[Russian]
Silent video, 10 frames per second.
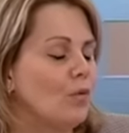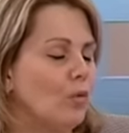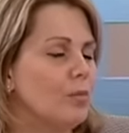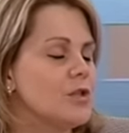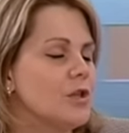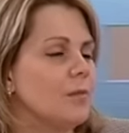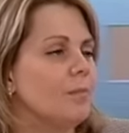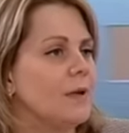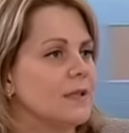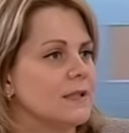Общие
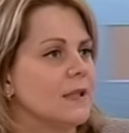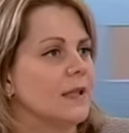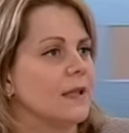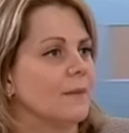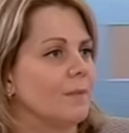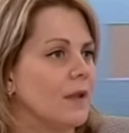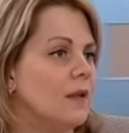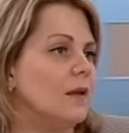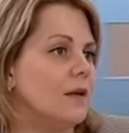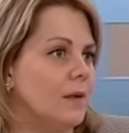признаки
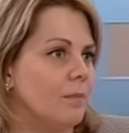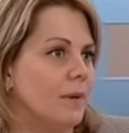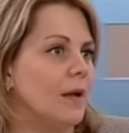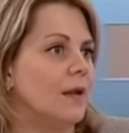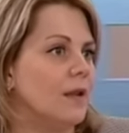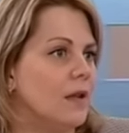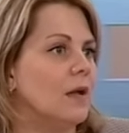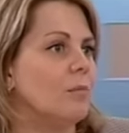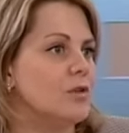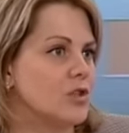и гриппа, и
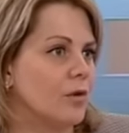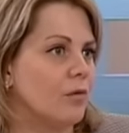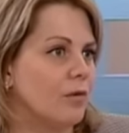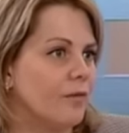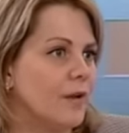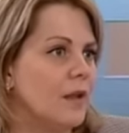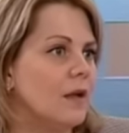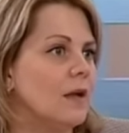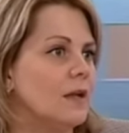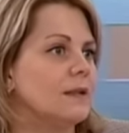обычной ОРВИ –
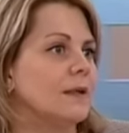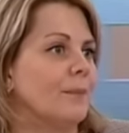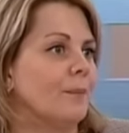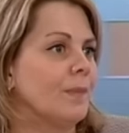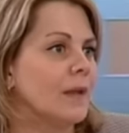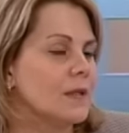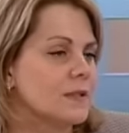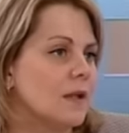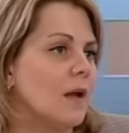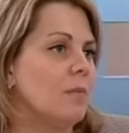это
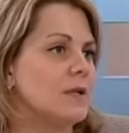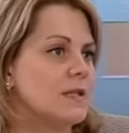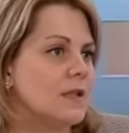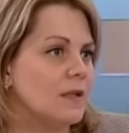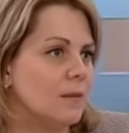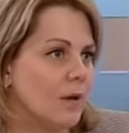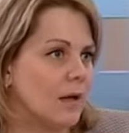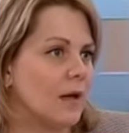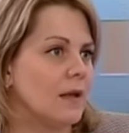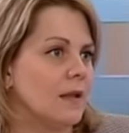слабость,
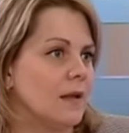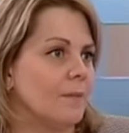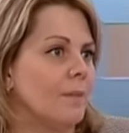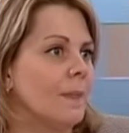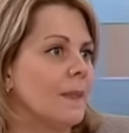недомогание –